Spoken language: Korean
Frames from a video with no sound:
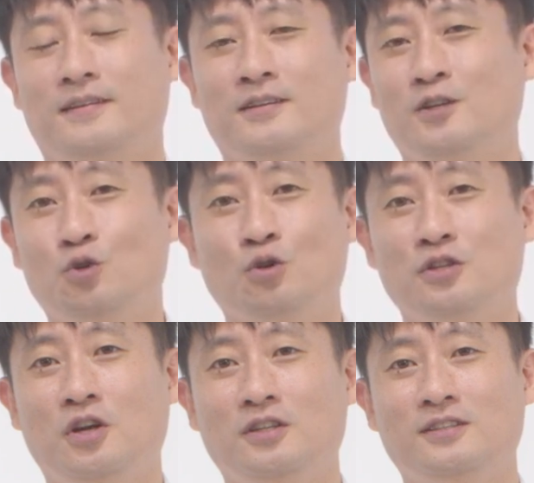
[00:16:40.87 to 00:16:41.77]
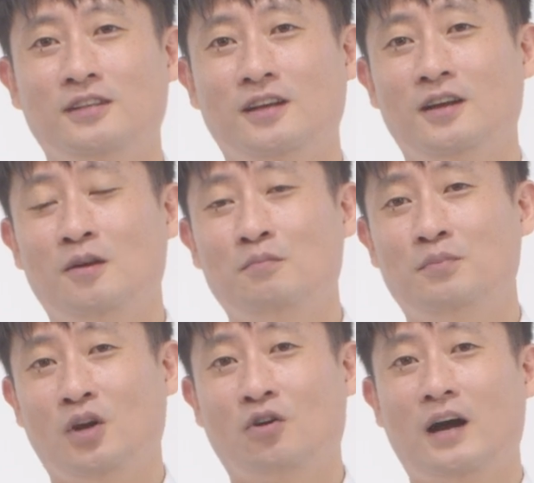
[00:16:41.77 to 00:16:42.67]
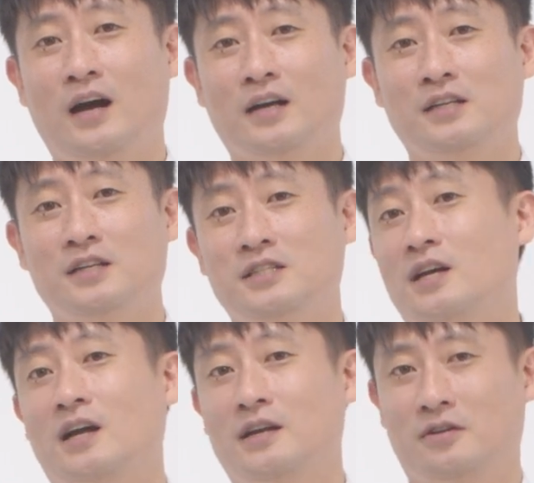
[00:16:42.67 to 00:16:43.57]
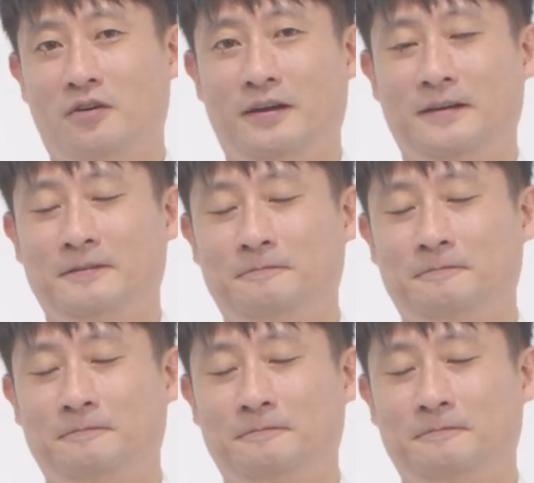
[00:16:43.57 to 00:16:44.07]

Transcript: 그리고 그녀는 변화하기 시작하는 거예요.